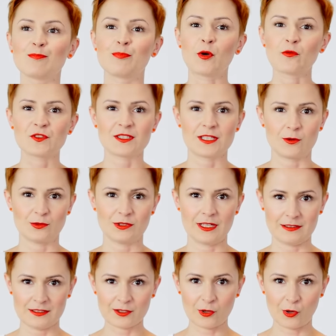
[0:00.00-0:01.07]
powstał
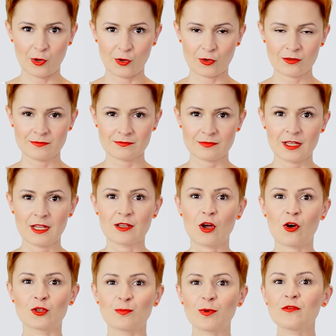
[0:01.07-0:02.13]
dany kolor,
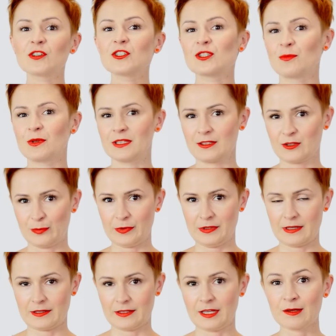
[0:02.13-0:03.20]
odpowiesz sobie na to
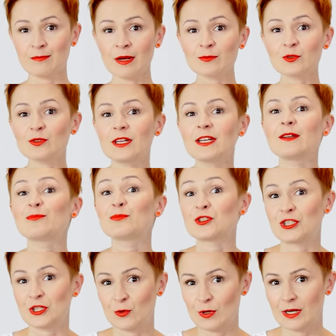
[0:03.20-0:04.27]
pytanie. I mam tutaj
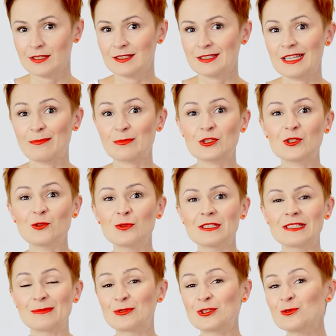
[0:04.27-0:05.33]
przykład,
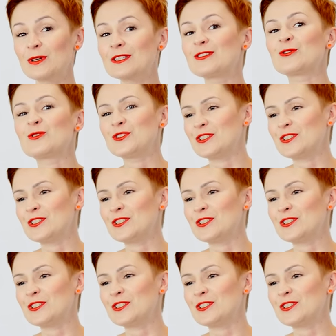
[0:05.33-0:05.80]
ten przykład to